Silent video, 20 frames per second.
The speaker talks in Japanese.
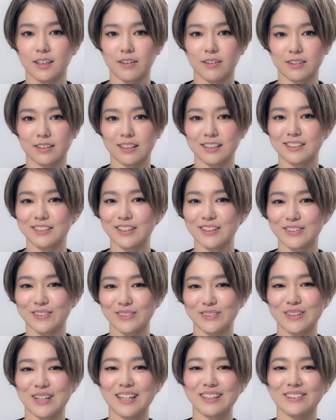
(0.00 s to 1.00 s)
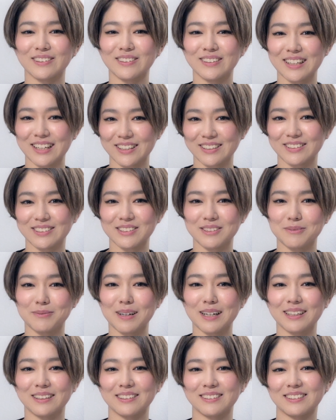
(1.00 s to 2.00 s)
私はこの後出る
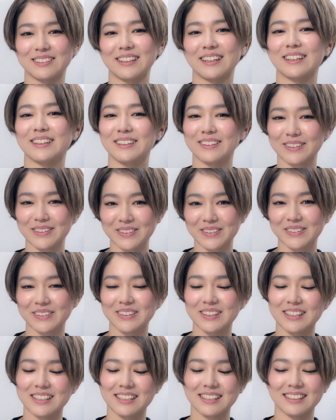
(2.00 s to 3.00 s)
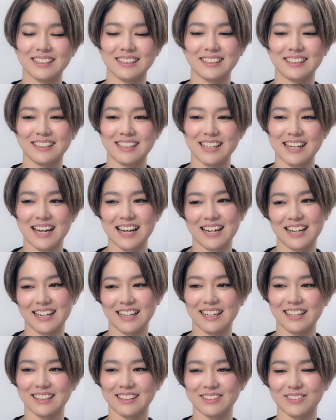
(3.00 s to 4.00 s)
マックさんの
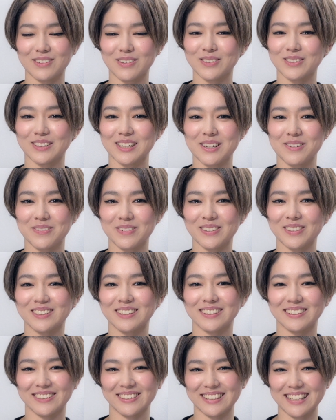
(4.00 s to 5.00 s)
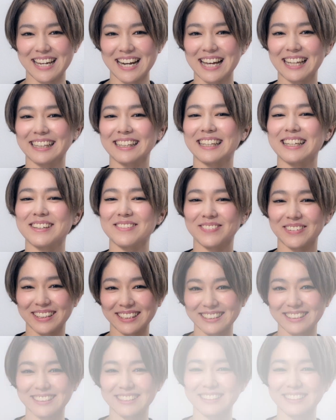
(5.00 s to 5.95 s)
コフレもちょっと狙っています。